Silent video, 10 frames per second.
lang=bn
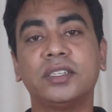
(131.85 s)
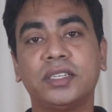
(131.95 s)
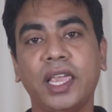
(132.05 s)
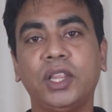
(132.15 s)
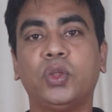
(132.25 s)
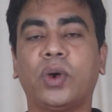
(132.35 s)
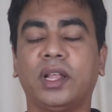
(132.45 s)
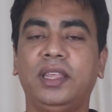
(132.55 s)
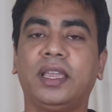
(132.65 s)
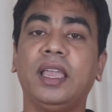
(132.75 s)
সেই
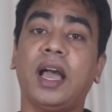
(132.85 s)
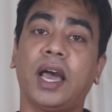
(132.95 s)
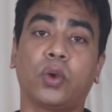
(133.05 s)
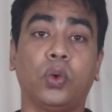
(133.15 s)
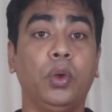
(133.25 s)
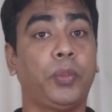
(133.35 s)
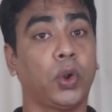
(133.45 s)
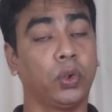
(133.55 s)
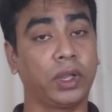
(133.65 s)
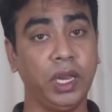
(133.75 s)
দোকান থেকে আর কোনো
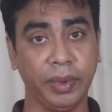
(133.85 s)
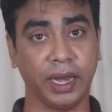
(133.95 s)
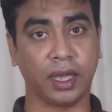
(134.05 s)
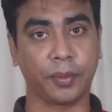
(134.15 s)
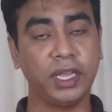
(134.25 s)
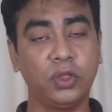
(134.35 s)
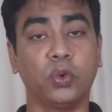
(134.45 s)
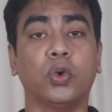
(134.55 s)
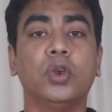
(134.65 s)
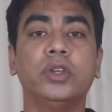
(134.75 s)
পণ্য কিনবেন না কিন্তু